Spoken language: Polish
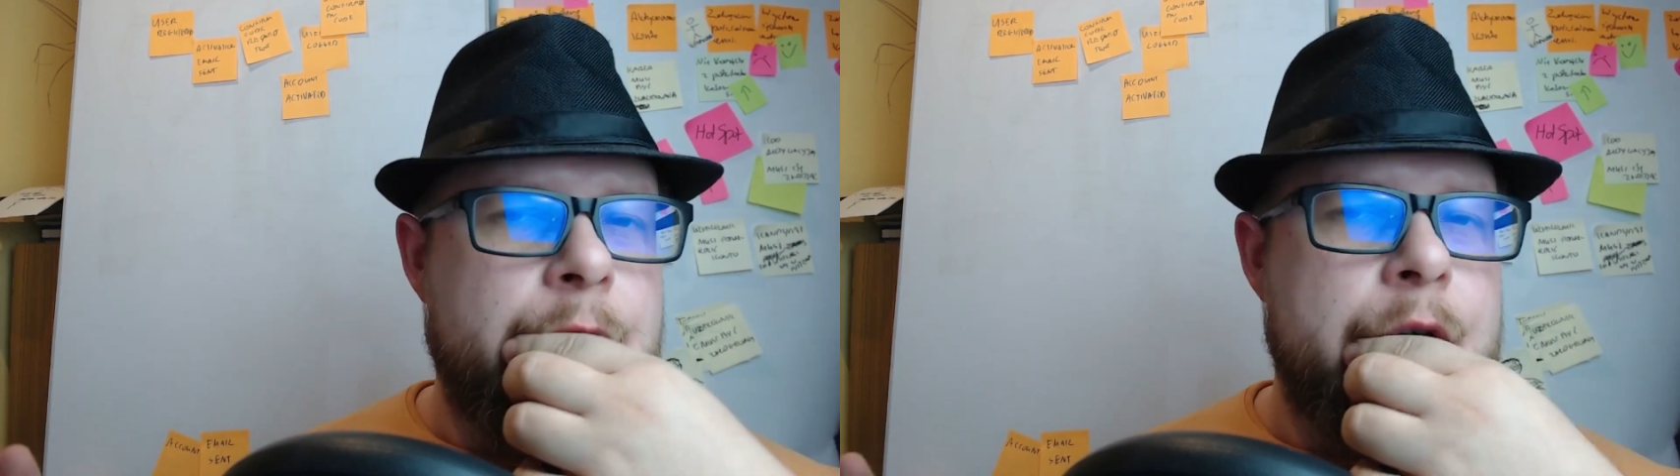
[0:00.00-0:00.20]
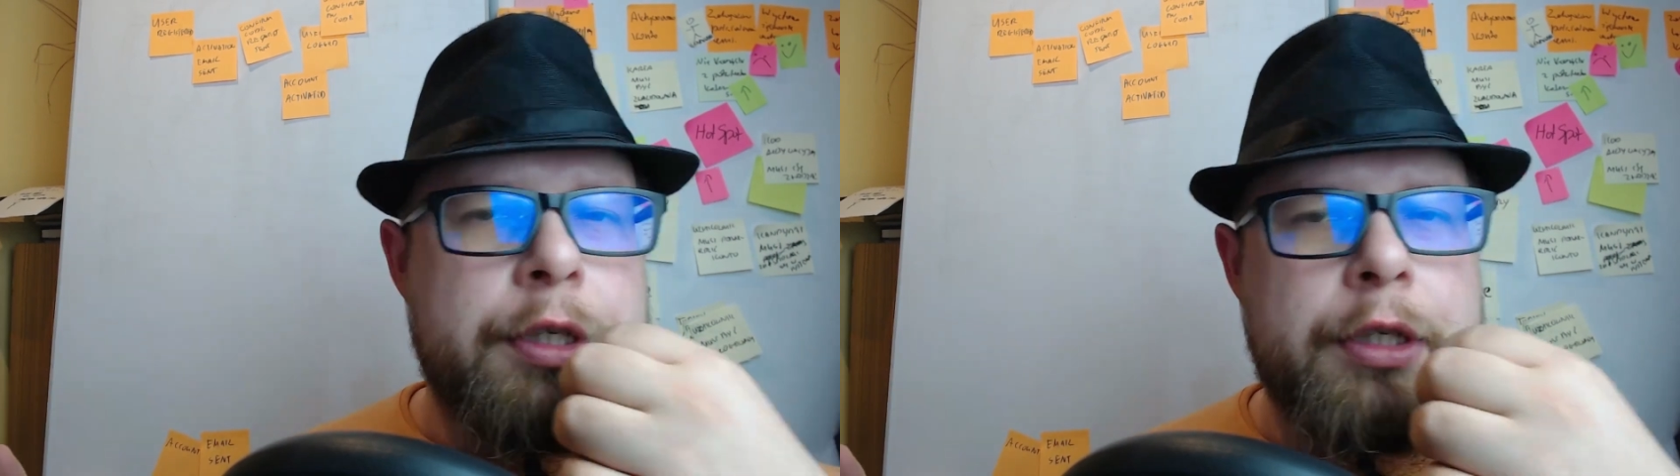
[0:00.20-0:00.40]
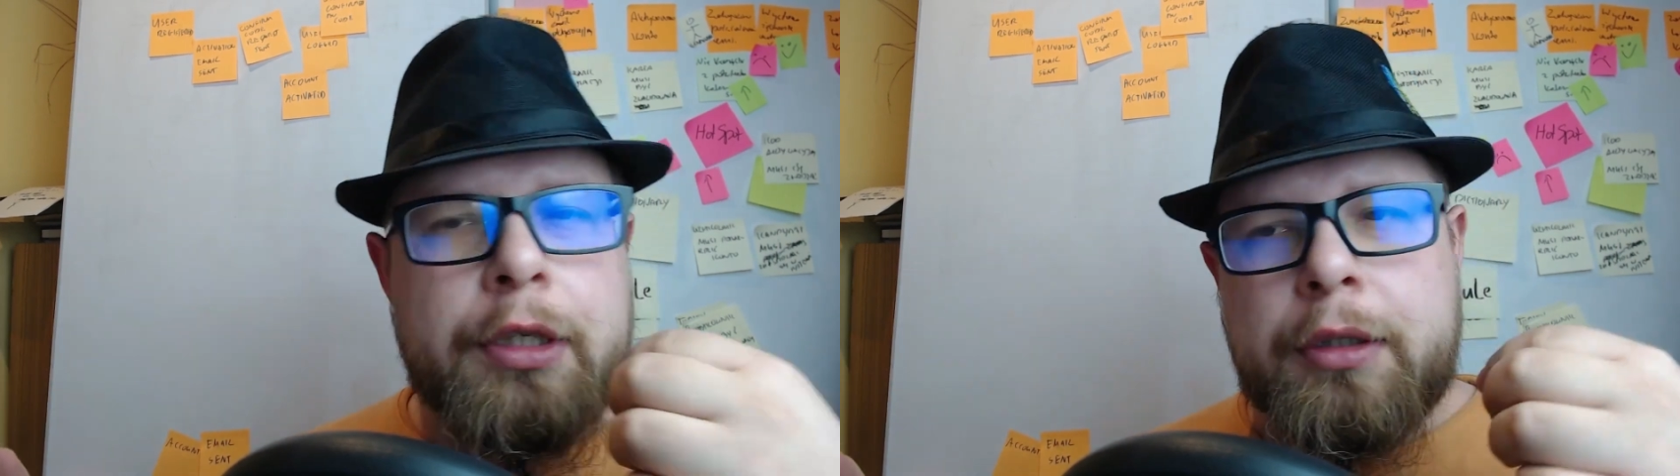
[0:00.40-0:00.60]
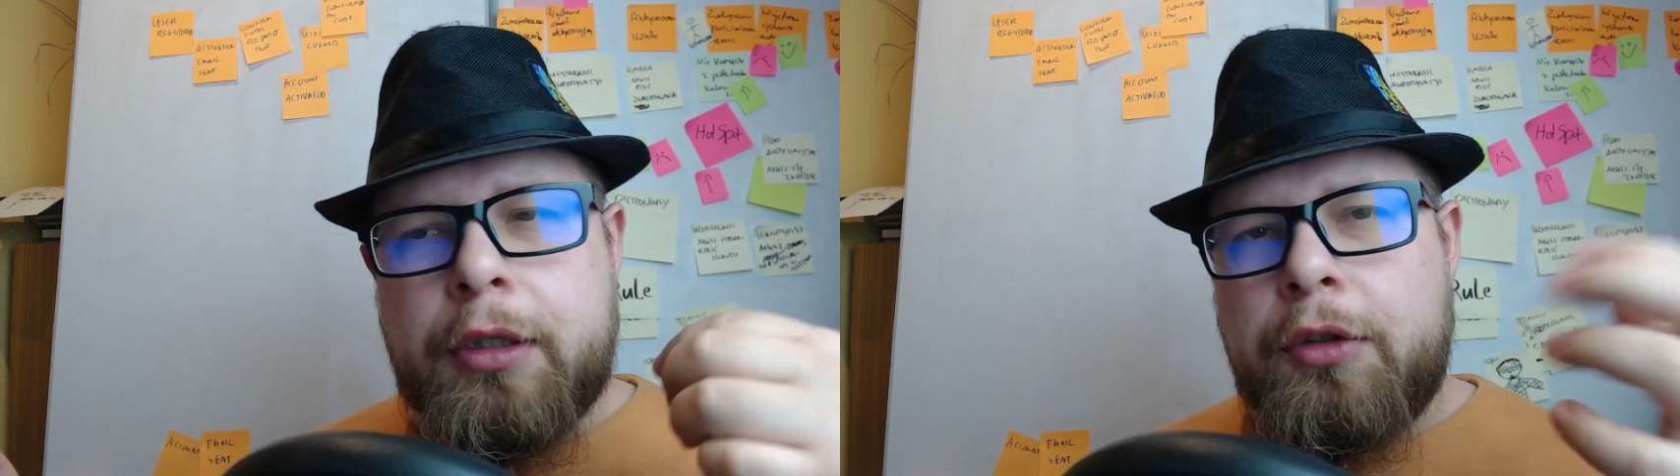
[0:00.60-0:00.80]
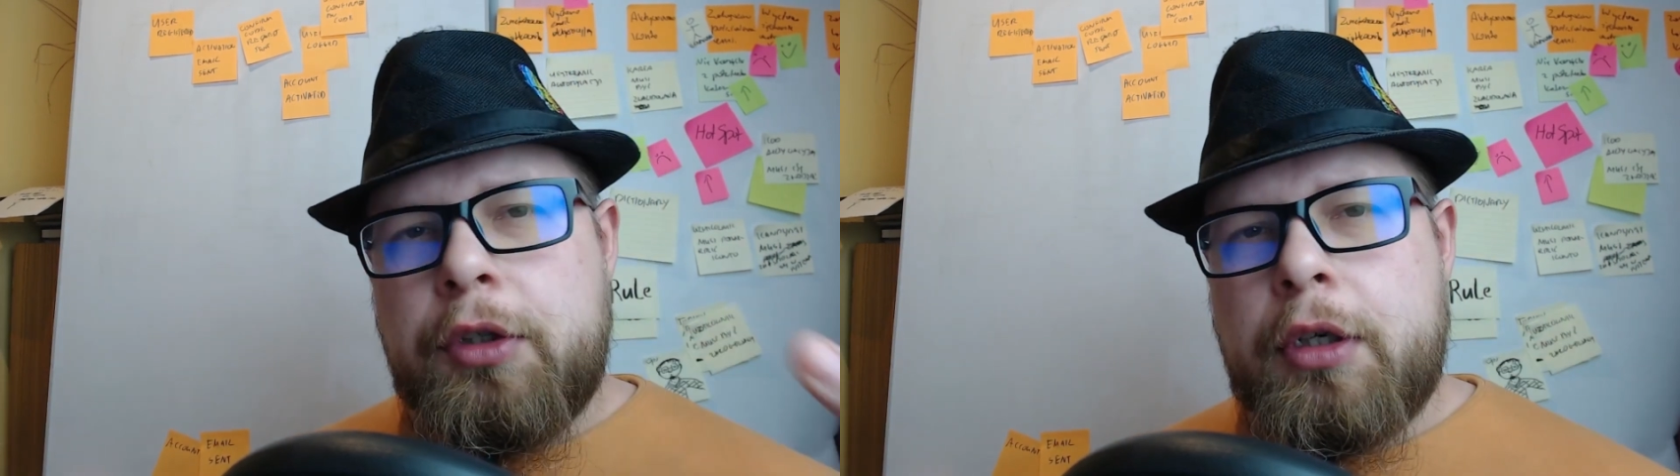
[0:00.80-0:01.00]
tworzenie
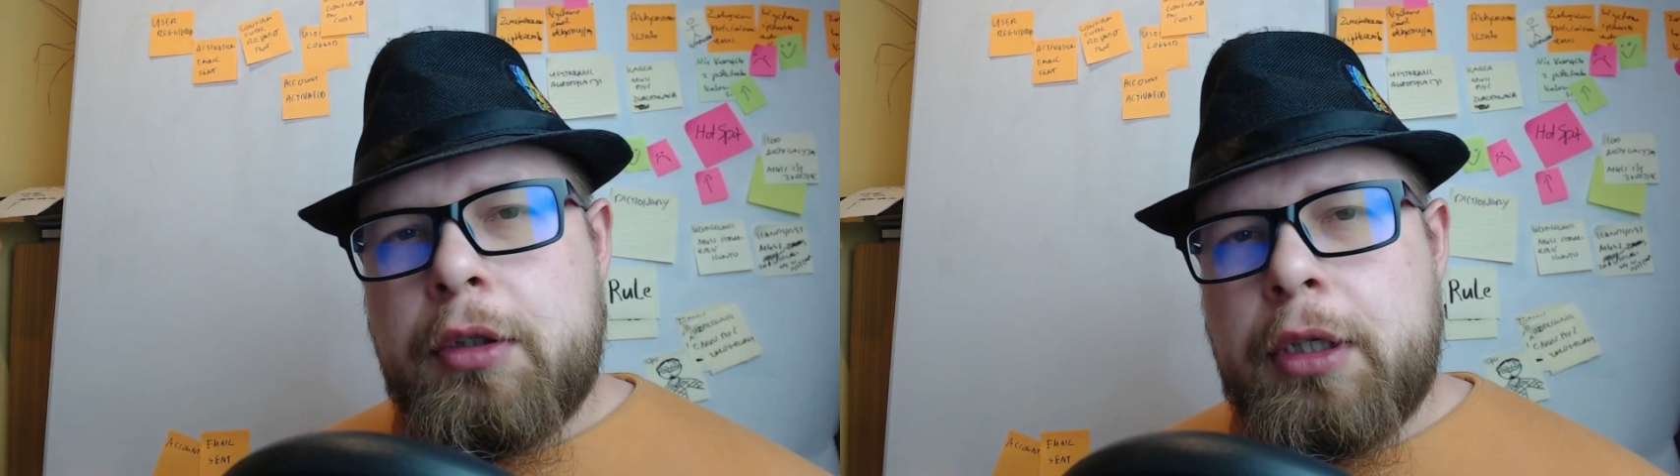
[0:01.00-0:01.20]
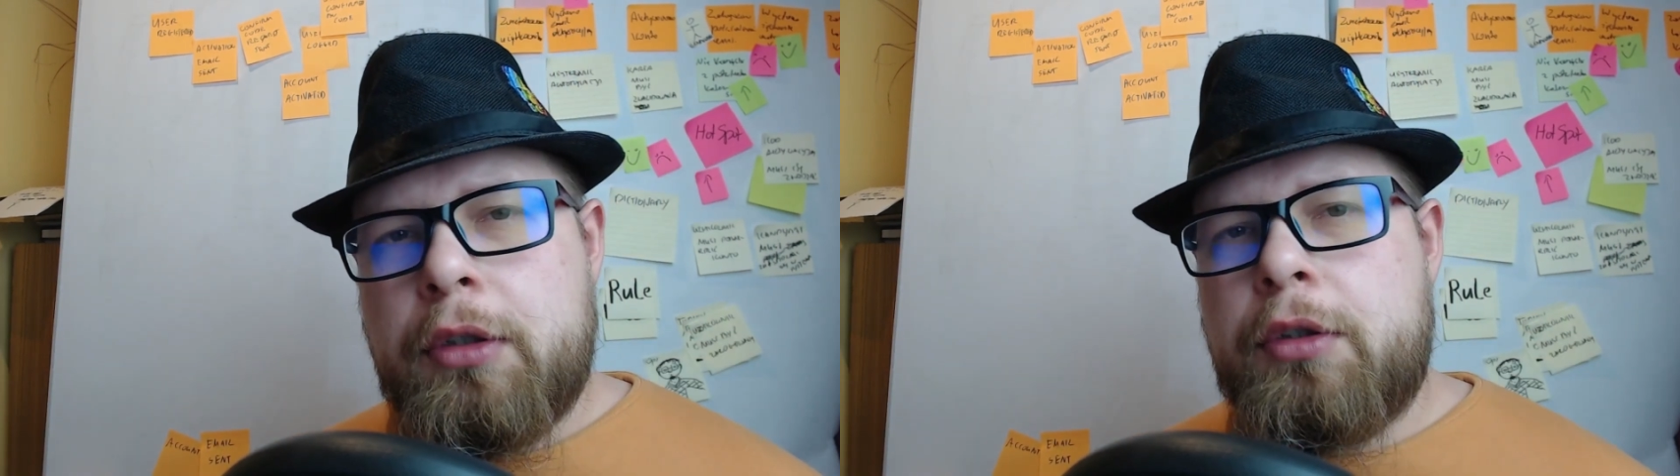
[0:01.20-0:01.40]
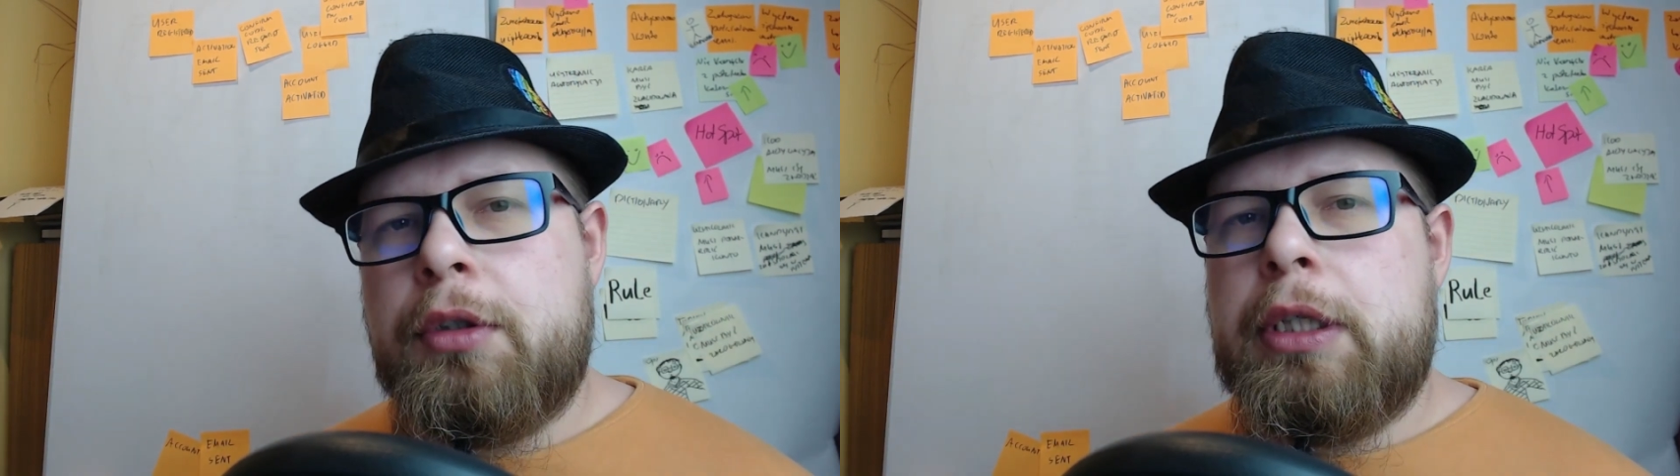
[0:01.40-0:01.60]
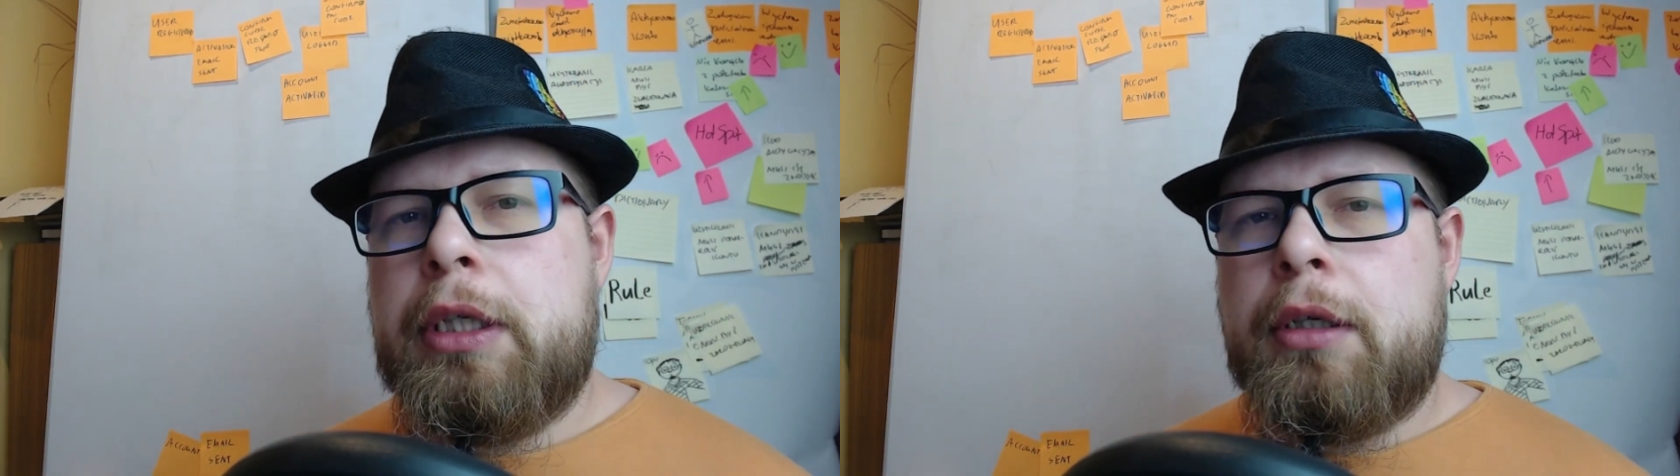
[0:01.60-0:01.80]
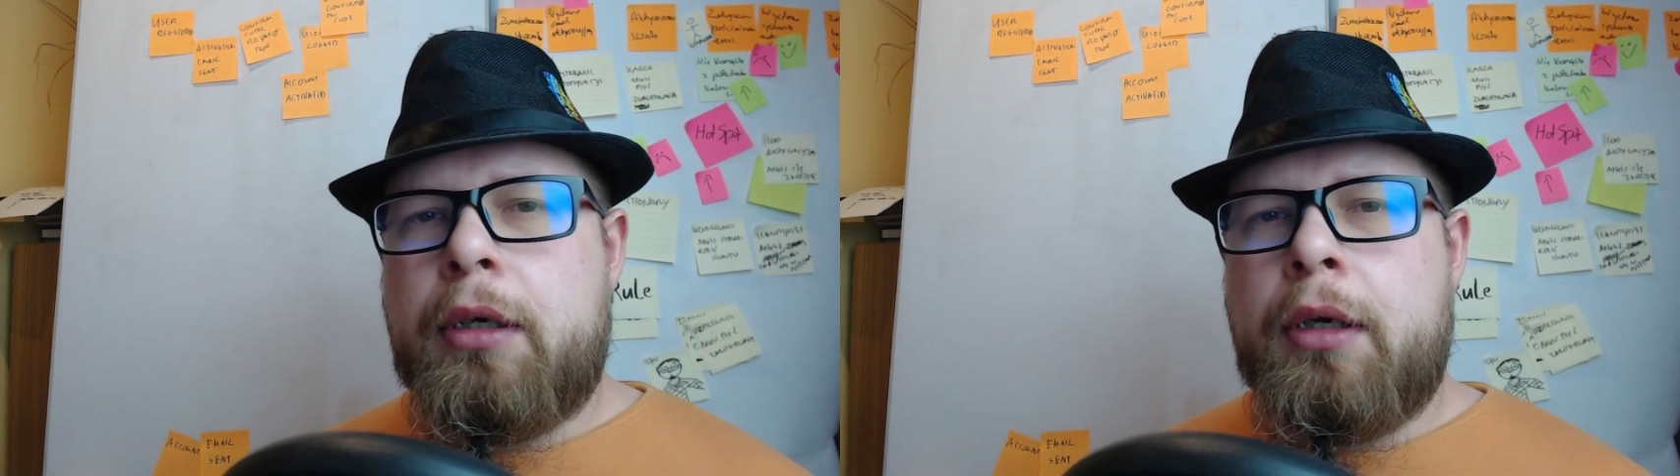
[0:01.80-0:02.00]
tego dialoga do
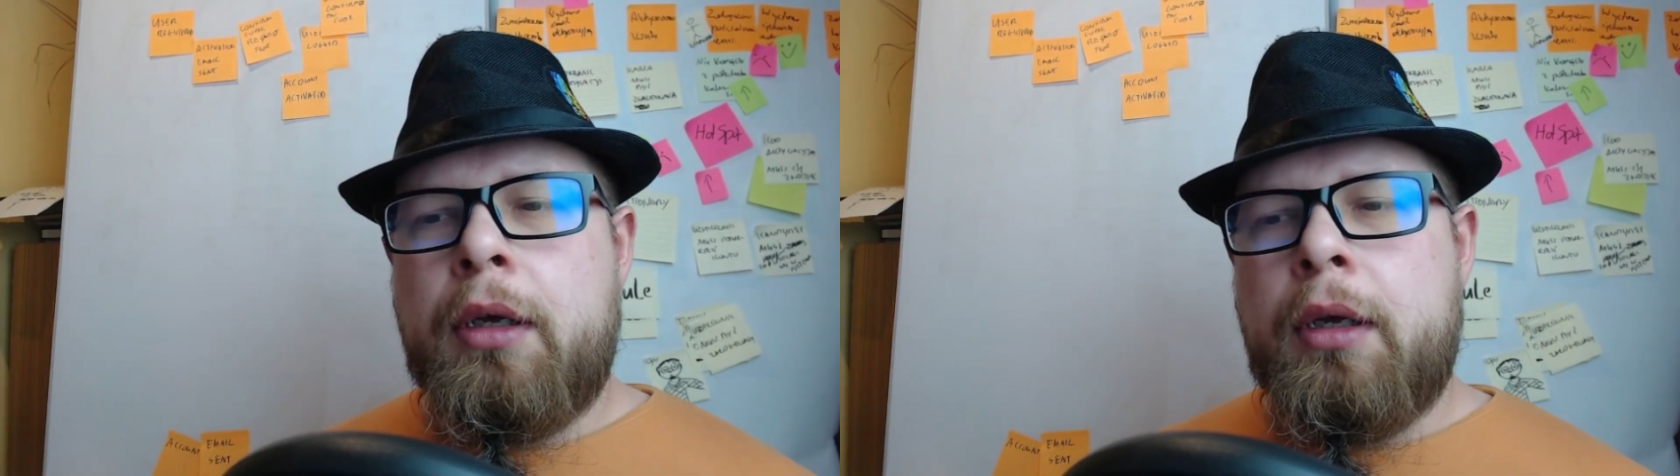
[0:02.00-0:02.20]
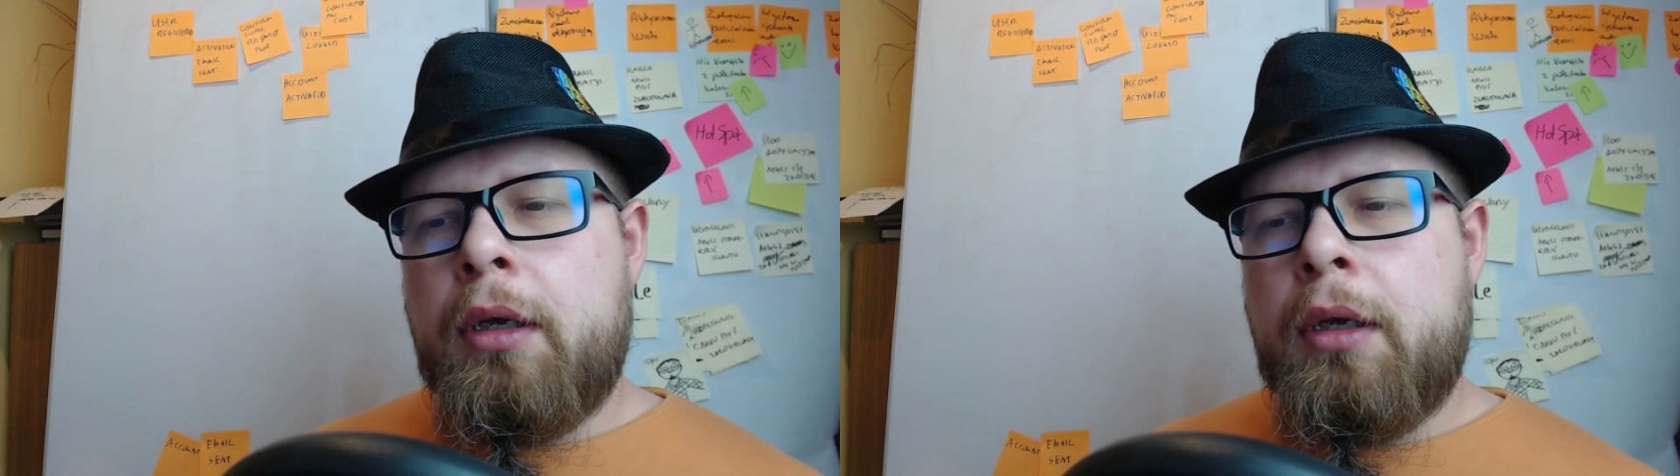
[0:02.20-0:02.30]
kontenera